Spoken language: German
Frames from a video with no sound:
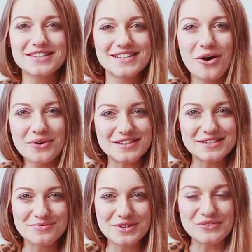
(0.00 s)
Ich hau in
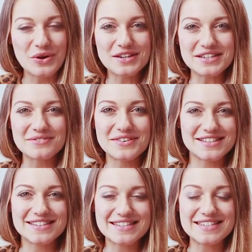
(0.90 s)
diesem Video heute
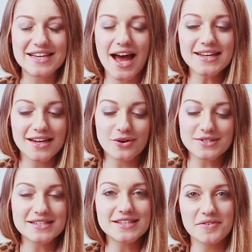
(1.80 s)
irgendwelche Zitate
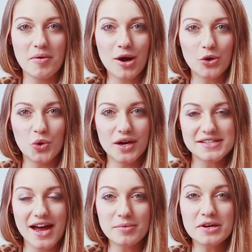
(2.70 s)
raus, die ich irgendwann mal
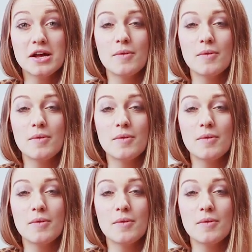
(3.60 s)
gehört habe.